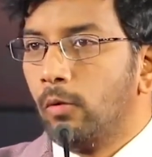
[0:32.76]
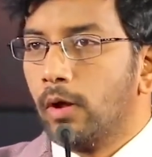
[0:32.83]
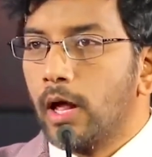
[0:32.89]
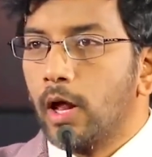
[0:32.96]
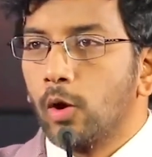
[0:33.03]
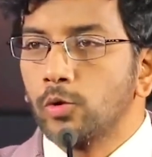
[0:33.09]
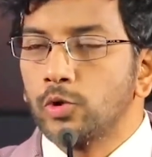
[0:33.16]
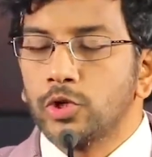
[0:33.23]

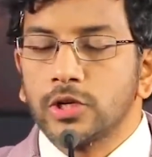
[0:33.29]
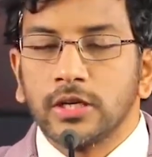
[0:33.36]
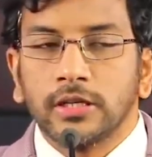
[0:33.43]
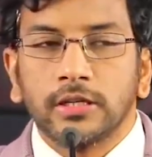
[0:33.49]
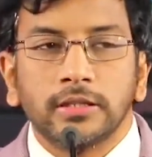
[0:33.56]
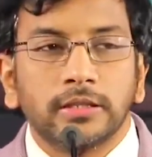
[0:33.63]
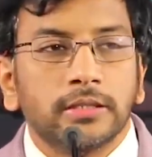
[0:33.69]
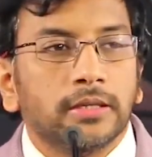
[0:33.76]
వారి ఆలోచన
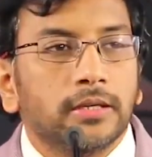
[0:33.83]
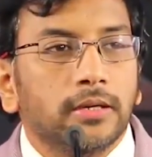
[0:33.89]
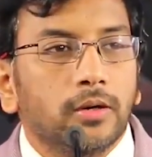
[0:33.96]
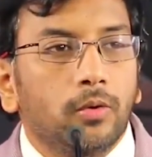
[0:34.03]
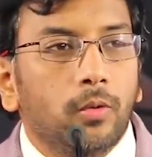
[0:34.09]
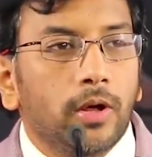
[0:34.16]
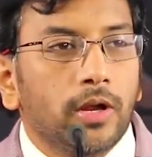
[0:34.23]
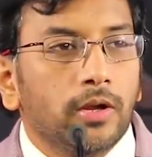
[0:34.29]

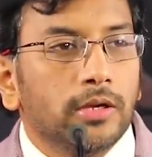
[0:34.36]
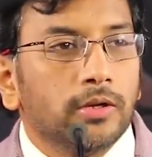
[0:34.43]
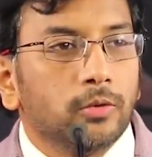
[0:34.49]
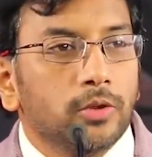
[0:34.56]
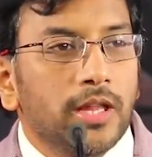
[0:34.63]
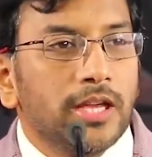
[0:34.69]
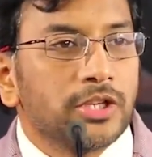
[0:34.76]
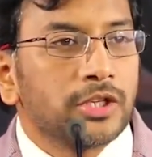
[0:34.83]
వారి యొక్క
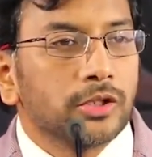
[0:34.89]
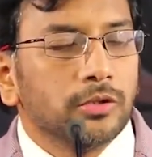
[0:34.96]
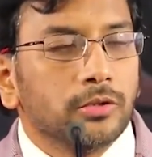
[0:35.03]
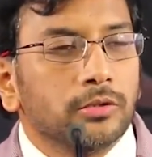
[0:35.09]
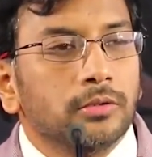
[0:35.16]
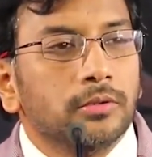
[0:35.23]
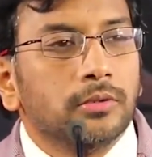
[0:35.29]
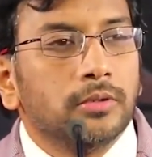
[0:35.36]
ఉద్దేశం
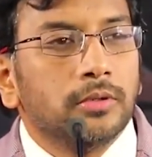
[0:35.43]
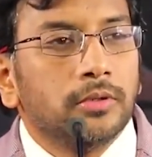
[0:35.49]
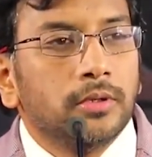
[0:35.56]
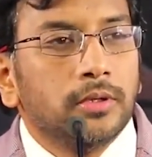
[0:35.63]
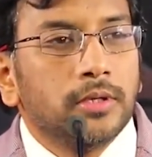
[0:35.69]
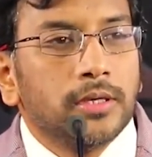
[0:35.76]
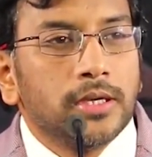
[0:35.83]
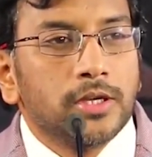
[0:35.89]

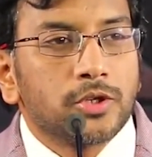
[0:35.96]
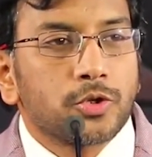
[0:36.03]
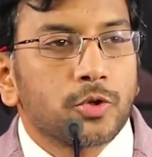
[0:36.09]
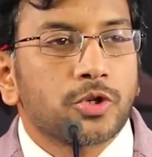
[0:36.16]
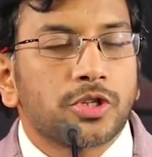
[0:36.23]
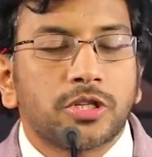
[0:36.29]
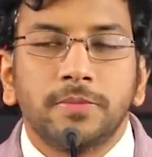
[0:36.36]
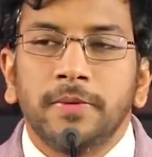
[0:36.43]

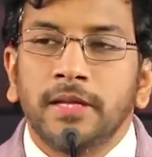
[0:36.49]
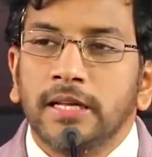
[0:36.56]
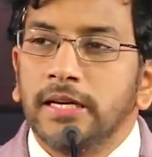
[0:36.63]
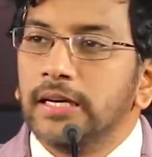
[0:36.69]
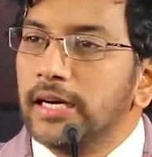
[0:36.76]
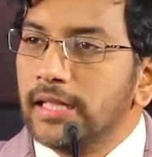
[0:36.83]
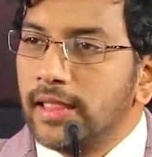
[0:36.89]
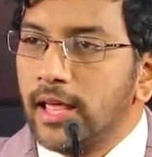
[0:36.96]
సృష్టి మీద
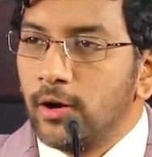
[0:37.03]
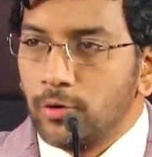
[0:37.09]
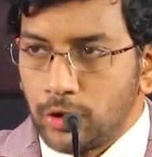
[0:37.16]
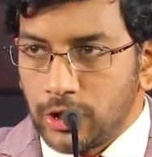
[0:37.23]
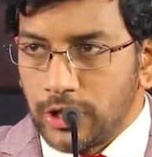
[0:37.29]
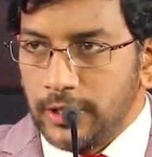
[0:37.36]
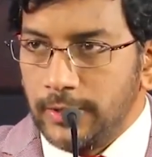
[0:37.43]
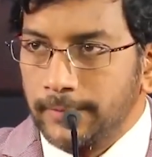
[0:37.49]
అధ్యయనం
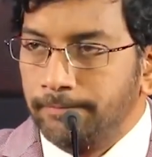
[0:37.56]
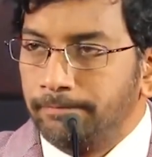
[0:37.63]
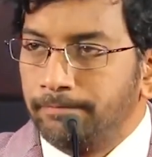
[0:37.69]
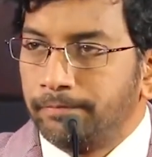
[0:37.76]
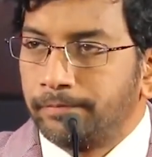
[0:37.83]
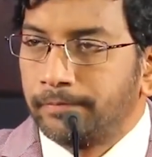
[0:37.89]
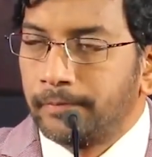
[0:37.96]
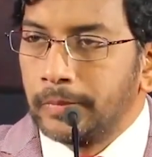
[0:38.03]
చేయడం
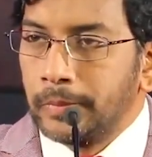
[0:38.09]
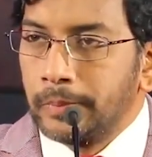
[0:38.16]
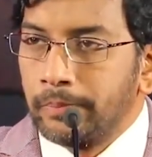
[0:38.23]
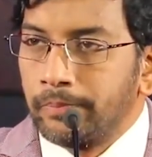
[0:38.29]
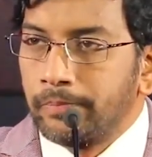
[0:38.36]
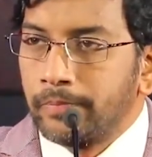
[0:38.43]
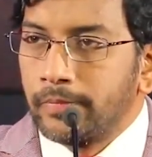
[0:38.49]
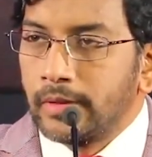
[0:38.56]

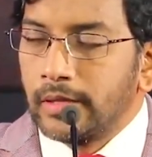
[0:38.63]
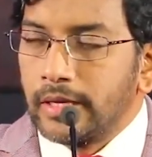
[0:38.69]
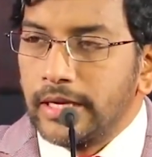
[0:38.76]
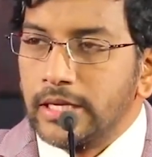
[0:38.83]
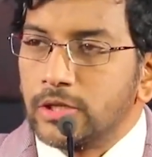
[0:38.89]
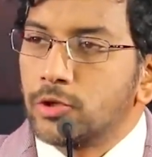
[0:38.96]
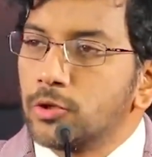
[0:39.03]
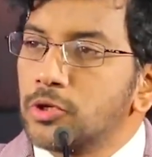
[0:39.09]

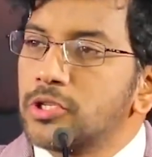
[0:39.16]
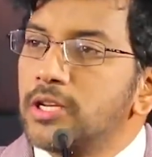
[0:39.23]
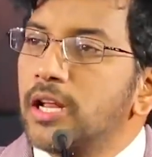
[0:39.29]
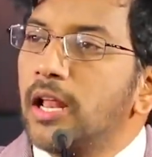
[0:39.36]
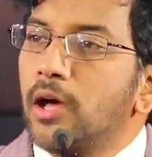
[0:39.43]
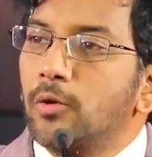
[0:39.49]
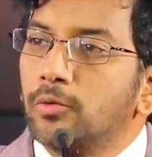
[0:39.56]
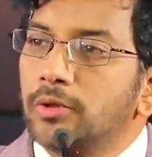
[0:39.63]
ఈ సృష్టి
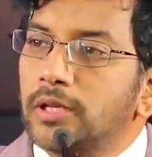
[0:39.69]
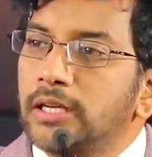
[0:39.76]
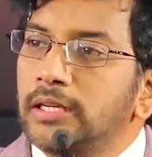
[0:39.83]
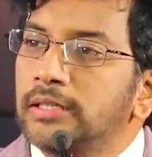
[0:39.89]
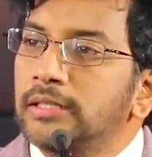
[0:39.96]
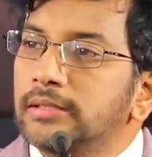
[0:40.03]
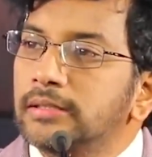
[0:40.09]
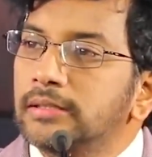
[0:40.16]
ఎలా ఉంది
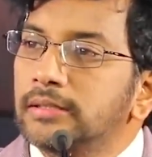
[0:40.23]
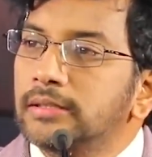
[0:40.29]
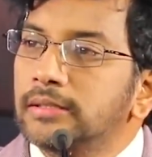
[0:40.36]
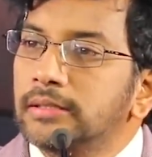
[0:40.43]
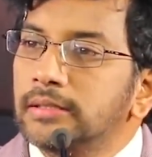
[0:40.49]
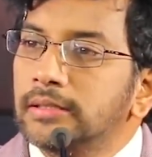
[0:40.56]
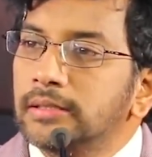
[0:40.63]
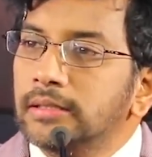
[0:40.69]

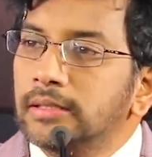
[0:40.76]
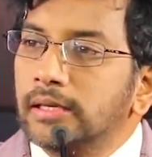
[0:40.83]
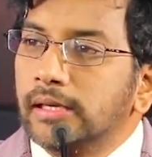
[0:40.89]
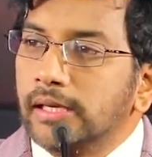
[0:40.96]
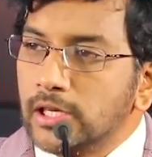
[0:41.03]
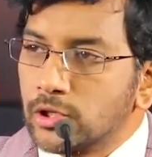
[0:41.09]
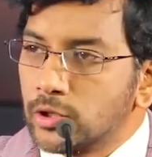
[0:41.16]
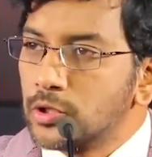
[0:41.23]

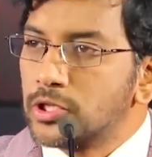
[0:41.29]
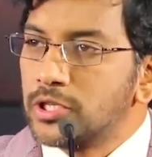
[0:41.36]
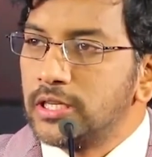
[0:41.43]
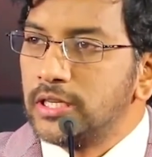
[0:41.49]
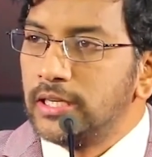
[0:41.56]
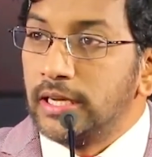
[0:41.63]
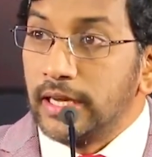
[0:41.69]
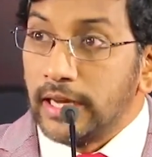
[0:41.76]
ఈ
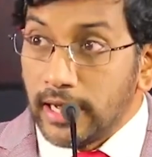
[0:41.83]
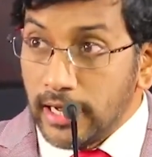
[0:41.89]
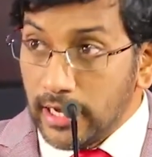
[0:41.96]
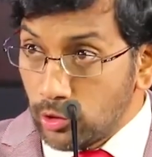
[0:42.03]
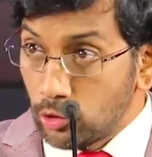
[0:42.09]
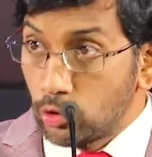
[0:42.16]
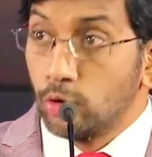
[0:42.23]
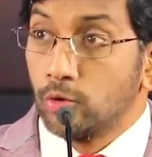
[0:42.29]
సృష్టి
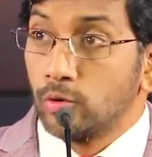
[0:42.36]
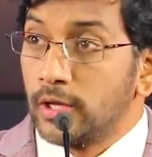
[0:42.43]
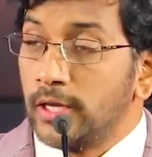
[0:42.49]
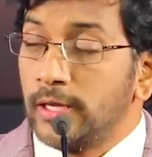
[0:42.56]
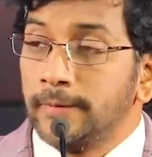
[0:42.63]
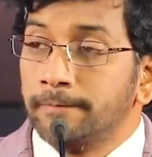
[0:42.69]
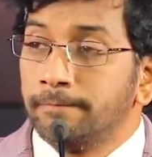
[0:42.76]
ఎంత ఉంది